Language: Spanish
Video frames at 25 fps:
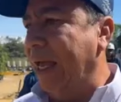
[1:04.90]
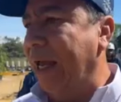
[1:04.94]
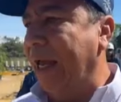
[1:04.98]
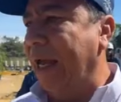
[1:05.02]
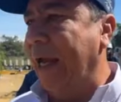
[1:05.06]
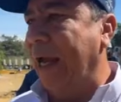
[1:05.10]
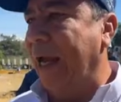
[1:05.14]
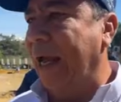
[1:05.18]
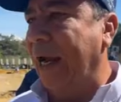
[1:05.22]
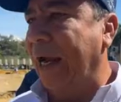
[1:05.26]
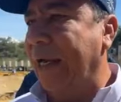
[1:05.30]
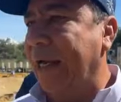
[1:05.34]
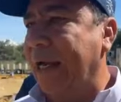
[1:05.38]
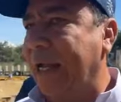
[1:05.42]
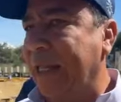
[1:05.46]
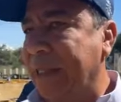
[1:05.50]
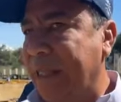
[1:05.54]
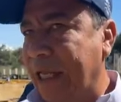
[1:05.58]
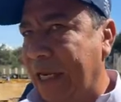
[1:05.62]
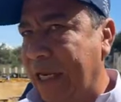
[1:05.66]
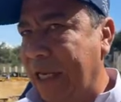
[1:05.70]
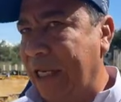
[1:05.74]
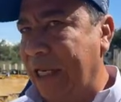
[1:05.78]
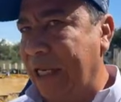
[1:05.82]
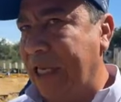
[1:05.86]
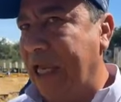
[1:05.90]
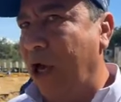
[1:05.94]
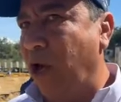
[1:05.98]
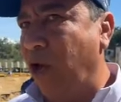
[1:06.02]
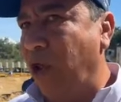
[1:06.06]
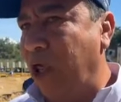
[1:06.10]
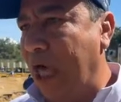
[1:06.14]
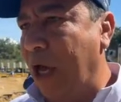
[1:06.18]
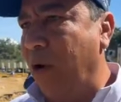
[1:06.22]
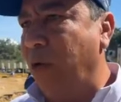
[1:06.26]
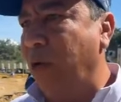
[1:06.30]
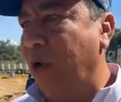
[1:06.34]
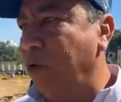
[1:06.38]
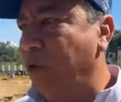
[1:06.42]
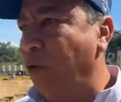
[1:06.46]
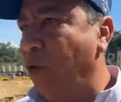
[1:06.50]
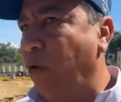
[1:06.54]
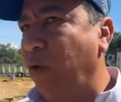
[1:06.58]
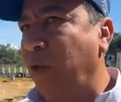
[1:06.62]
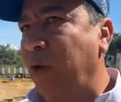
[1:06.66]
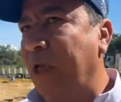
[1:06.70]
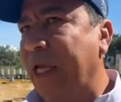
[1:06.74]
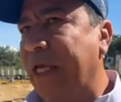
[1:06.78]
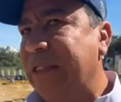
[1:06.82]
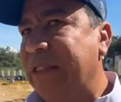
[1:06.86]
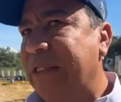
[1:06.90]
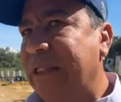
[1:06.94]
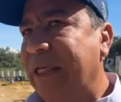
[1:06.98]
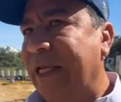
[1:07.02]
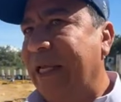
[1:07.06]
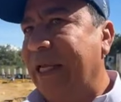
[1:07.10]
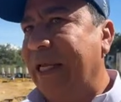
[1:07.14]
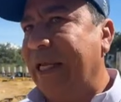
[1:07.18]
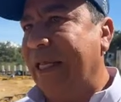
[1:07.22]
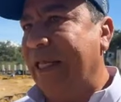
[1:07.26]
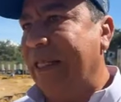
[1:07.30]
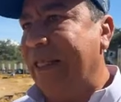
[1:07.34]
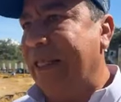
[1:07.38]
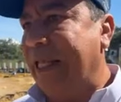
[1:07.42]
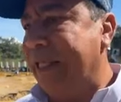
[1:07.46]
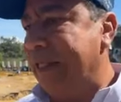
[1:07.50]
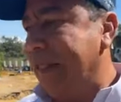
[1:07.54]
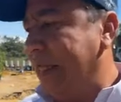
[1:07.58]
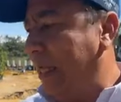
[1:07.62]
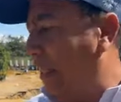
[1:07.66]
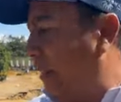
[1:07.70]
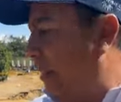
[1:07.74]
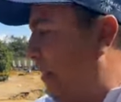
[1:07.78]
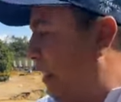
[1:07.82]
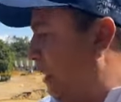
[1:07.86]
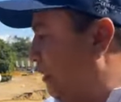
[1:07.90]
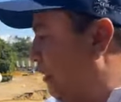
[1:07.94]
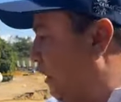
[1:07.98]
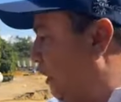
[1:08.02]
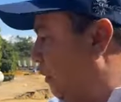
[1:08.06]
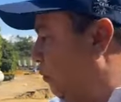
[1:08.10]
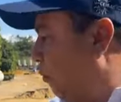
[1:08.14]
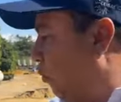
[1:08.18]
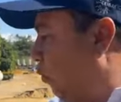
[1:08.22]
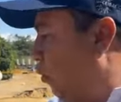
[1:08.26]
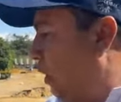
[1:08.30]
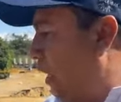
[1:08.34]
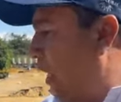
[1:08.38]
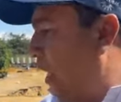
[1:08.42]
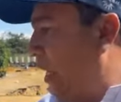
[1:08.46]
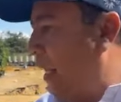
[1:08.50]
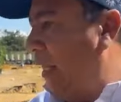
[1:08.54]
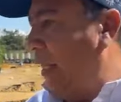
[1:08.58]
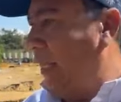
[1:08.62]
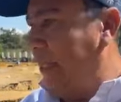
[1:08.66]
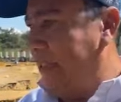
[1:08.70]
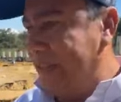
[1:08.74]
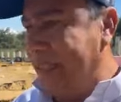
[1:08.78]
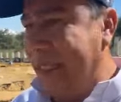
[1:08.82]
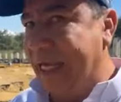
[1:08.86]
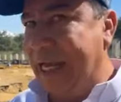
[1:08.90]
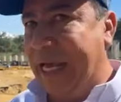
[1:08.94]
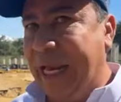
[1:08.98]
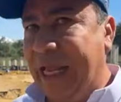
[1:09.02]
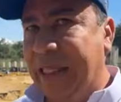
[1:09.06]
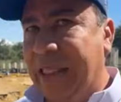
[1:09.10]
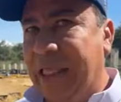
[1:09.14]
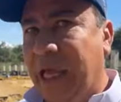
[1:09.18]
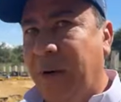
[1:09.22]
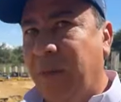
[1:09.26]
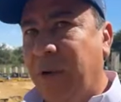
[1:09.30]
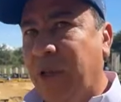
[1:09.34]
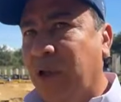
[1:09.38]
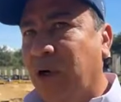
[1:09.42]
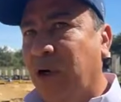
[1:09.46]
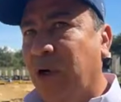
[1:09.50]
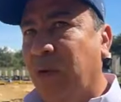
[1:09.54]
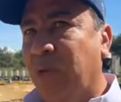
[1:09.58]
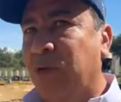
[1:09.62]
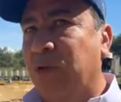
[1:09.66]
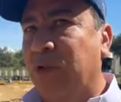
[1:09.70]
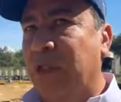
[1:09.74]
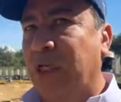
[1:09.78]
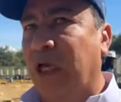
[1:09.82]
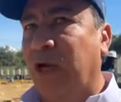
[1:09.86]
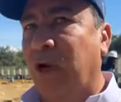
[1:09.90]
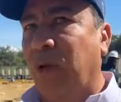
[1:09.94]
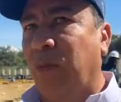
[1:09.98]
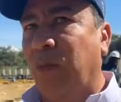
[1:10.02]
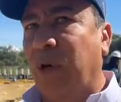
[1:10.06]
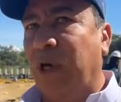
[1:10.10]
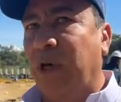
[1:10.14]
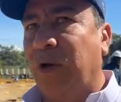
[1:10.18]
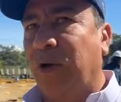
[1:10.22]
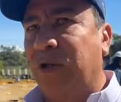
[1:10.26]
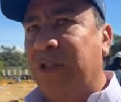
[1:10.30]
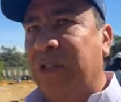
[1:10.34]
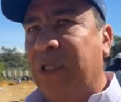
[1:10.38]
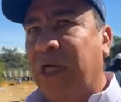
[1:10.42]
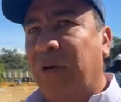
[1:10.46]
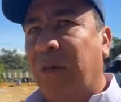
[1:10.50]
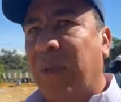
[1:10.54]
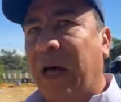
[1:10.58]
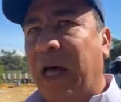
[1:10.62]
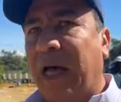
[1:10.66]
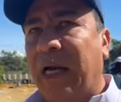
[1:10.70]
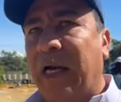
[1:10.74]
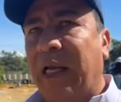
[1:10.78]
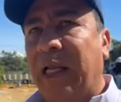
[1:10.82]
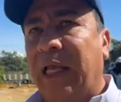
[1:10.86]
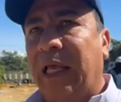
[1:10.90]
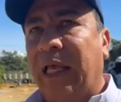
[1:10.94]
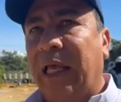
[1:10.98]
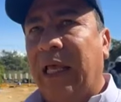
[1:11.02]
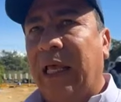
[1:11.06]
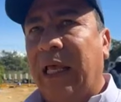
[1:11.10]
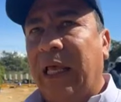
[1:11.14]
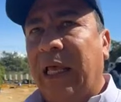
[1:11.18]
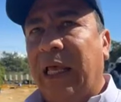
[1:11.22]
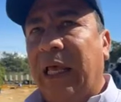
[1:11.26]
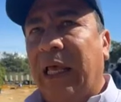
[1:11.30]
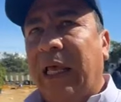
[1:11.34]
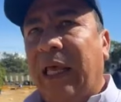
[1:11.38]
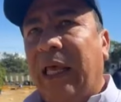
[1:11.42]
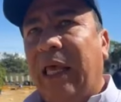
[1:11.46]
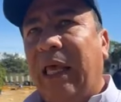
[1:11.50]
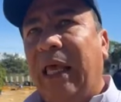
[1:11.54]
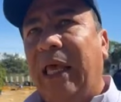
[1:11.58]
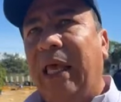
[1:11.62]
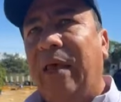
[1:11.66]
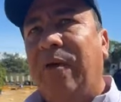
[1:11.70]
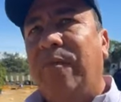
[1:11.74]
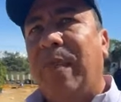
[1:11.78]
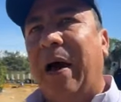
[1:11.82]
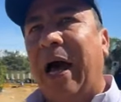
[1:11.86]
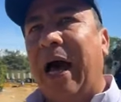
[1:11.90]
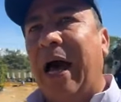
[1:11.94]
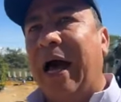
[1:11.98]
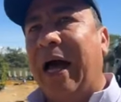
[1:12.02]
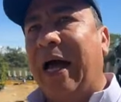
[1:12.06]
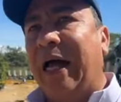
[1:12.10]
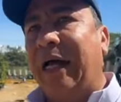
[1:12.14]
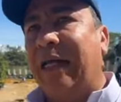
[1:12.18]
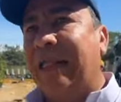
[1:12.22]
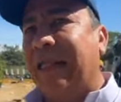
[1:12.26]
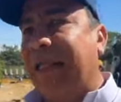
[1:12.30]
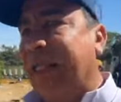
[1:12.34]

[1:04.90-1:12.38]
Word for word: eh, alcantarillado de aguas lluvias de 36 pulgadas de gran diámetro, como ustedes lo pueden observar, y va